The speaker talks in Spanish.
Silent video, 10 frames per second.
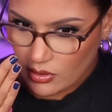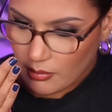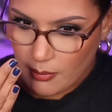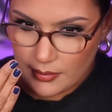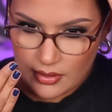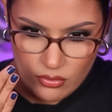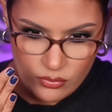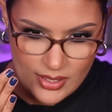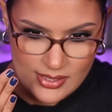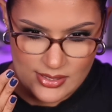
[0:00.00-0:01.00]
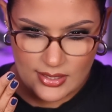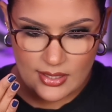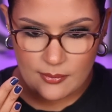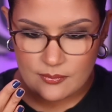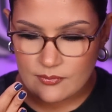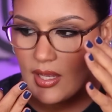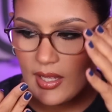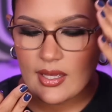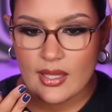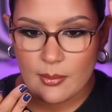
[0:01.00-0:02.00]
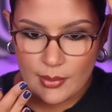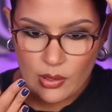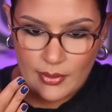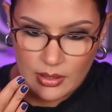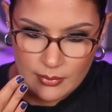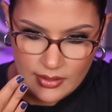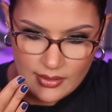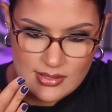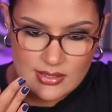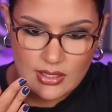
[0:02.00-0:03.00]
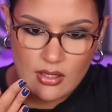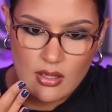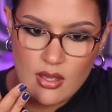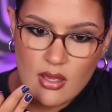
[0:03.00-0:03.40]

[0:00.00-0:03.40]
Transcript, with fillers: Porque me peiné con una cera eh, el pelo para que me quede así.